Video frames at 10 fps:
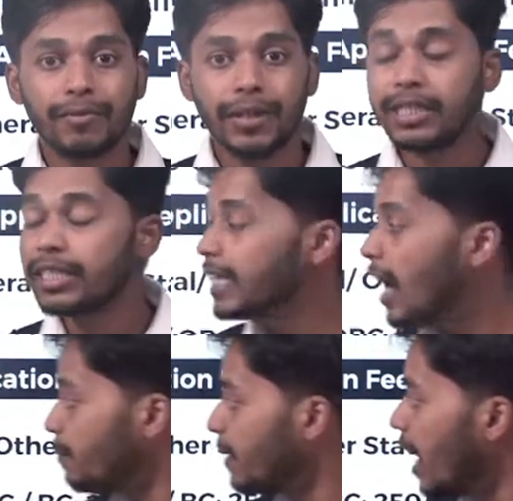फीस
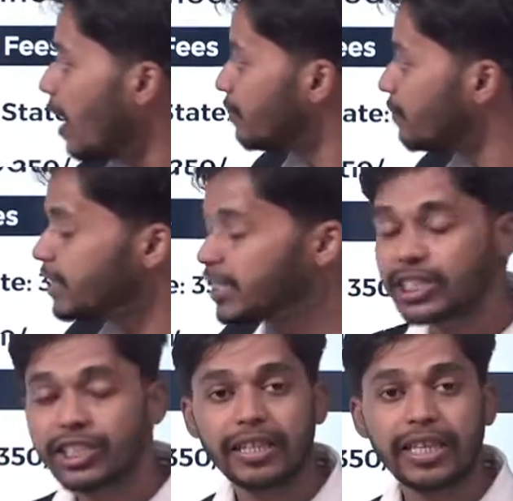यहाँ पर आप फीस
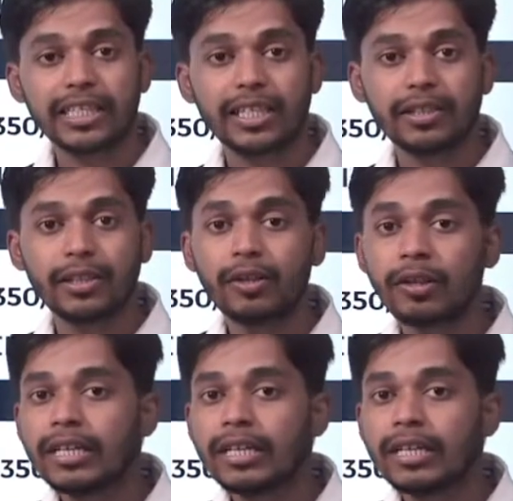स्ट्रक्चर देख सकते हो